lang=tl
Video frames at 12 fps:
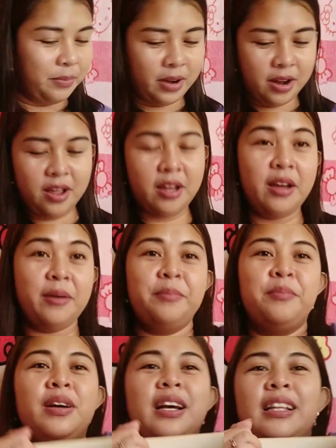Para
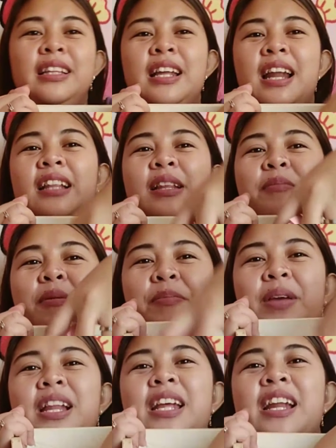maganda natin,
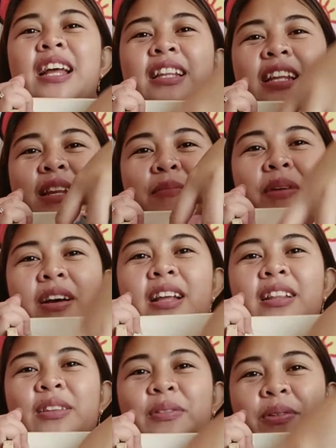mapili natin, ba diba?
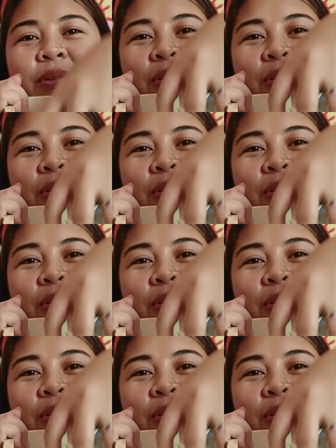Ganito.